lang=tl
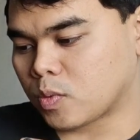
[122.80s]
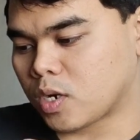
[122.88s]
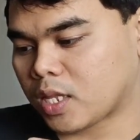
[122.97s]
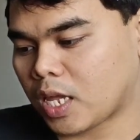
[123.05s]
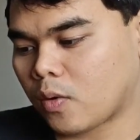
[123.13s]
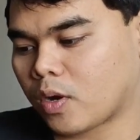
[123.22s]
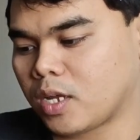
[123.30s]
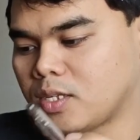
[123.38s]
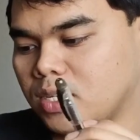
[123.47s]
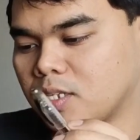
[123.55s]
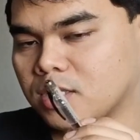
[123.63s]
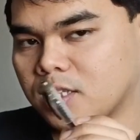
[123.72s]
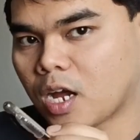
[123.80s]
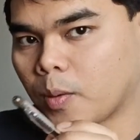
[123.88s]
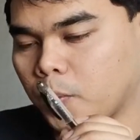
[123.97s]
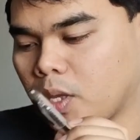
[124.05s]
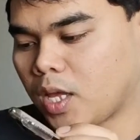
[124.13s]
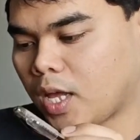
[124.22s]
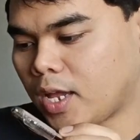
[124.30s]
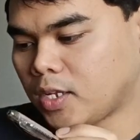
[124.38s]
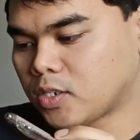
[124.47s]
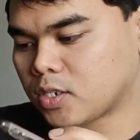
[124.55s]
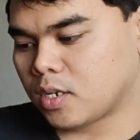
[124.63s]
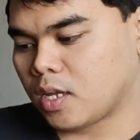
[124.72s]
muna tayo kay GStock
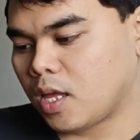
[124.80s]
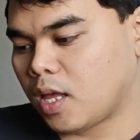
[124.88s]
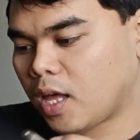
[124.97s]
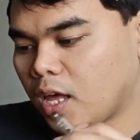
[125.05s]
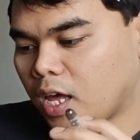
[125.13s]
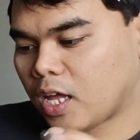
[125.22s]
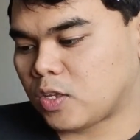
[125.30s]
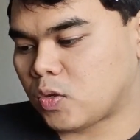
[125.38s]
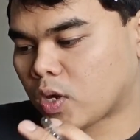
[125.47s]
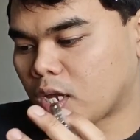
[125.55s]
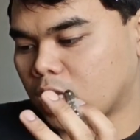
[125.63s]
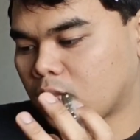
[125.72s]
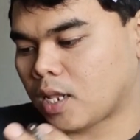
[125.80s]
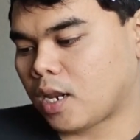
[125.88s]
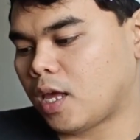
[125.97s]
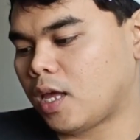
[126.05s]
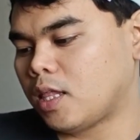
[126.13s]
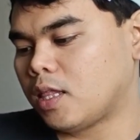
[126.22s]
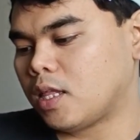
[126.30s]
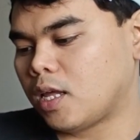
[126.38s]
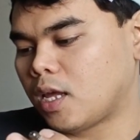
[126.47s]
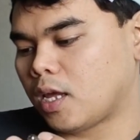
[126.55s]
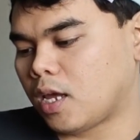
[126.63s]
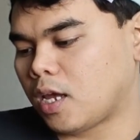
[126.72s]
PH and you can trade
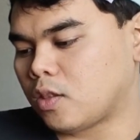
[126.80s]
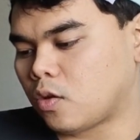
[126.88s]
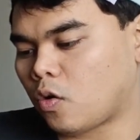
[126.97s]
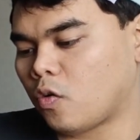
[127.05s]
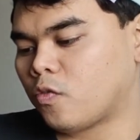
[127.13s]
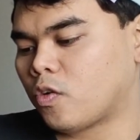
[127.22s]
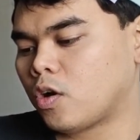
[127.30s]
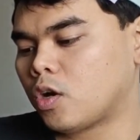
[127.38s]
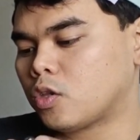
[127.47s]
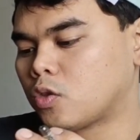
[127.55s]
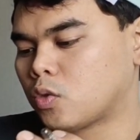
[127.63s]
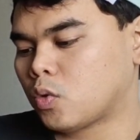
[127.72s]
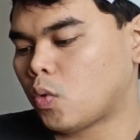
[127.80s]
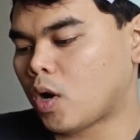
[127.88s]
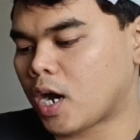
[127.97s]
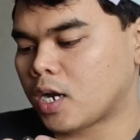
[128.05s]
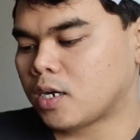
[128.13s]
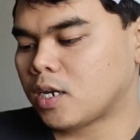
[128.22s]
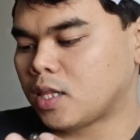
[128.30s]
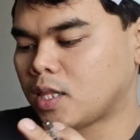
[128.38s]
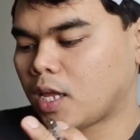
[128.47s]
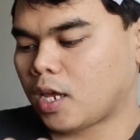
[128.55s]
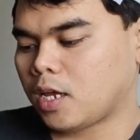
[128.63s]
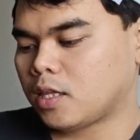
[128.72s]
in over
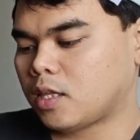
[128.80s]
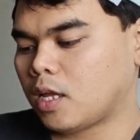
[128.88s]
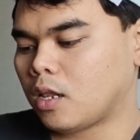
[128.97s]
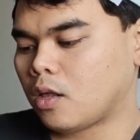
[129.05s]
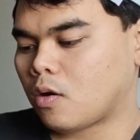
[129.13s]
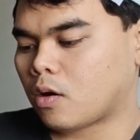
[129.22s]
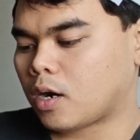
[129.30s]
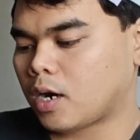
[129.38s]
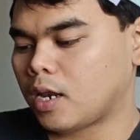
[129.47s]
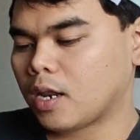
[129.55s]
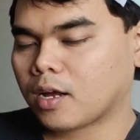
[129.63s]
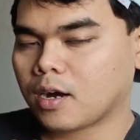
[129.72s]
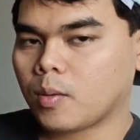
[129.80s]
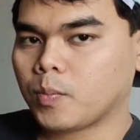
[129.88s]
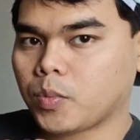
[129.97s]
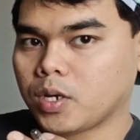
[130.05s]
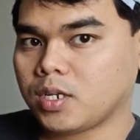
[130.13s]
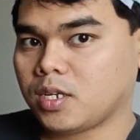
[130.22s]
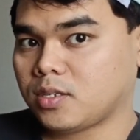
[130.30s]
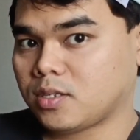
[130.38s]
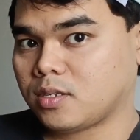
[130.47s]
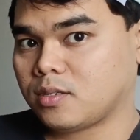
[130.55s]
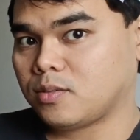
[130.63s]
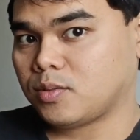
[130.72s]
280 local
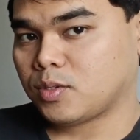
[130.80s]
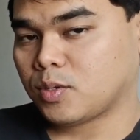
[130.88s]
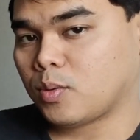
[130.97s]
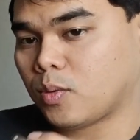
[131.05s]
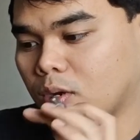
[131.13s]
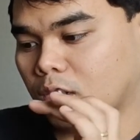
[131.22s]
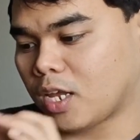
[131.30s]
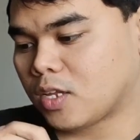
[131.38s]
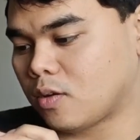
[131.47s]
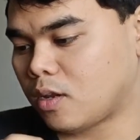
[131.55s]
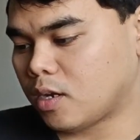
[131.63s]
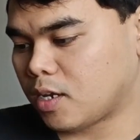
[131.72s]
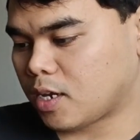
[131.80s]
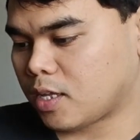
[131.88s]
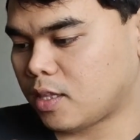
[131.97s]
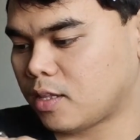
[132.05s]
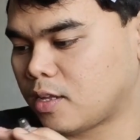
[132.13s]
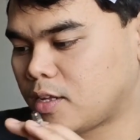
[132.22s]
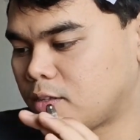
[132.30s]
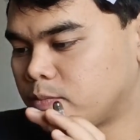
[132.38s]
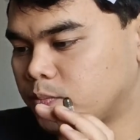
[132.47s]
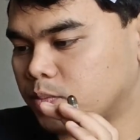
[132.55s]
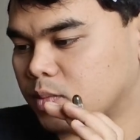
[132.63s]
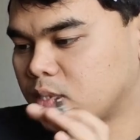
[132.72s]
companies. So, click nyo lang yan.
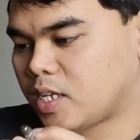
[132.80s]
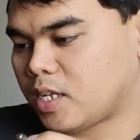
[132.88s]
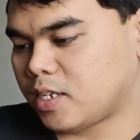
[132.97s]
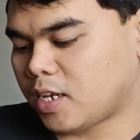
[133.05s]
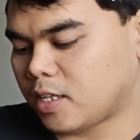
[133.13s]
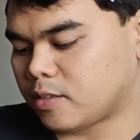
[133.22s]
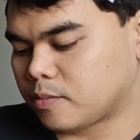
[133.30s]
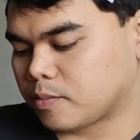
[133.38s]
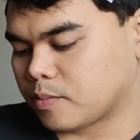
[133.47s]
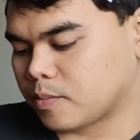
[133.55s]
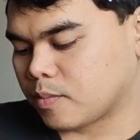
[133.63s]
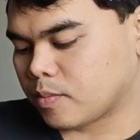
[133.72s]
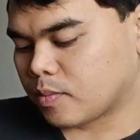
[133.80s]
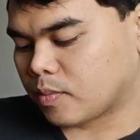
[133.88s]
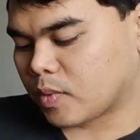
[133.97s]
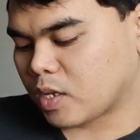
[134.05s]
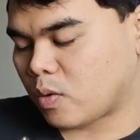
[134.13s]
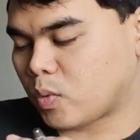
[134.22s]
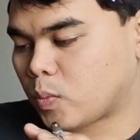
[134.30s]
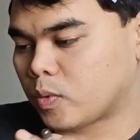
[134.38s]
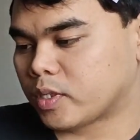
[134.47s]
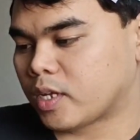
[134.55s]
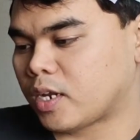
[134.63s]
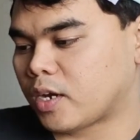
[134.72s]
Then yan.
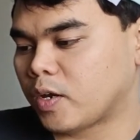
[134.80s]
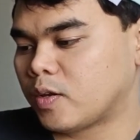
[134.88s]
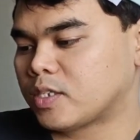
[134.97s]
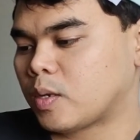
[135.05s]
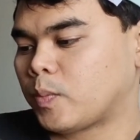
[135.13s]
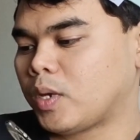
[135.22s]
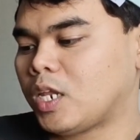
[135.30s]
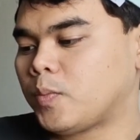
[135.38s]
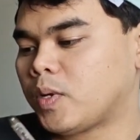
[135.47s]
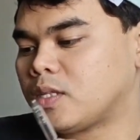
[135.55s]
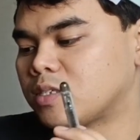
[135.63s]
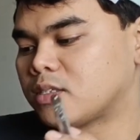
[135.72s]
Pupunta na kayo sa Philippine